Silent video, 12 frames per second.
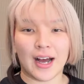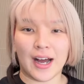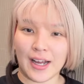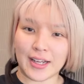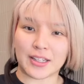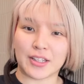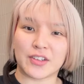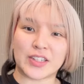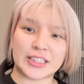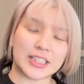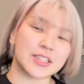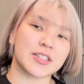はい、今日は
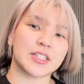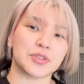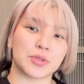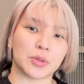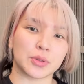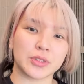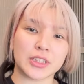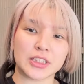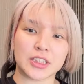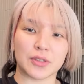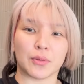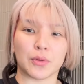1月26
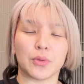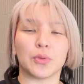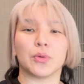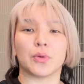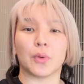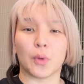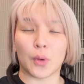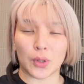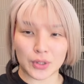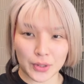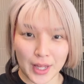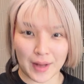日というこ
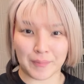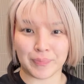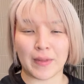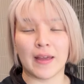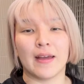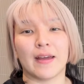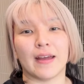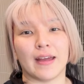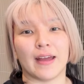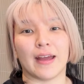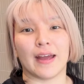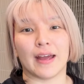とで、
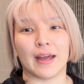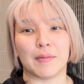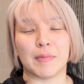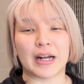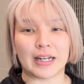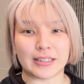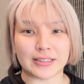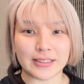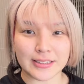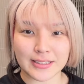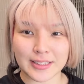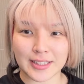えー、魔界
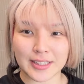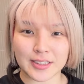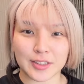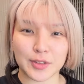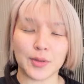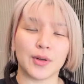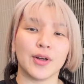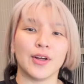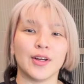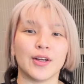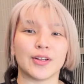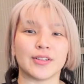新シリーズの
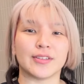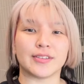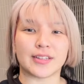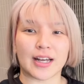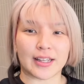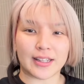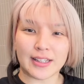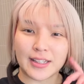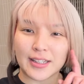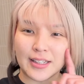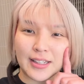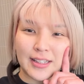第
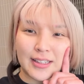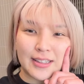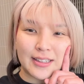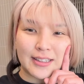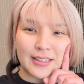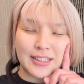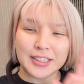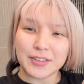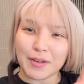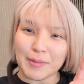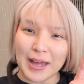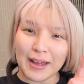1
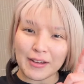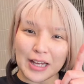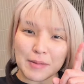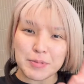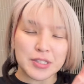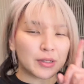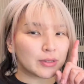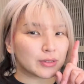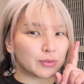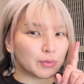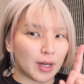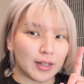話目
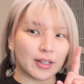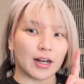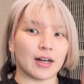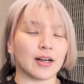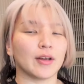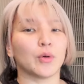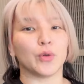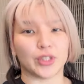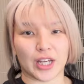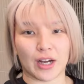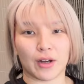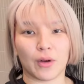エピソード1が今
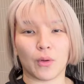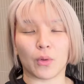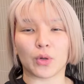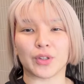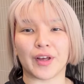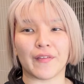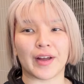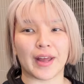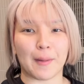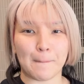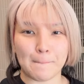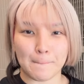夜行わ
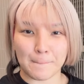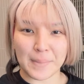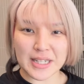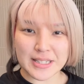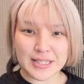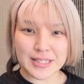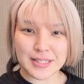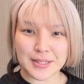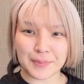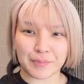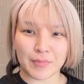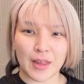れます。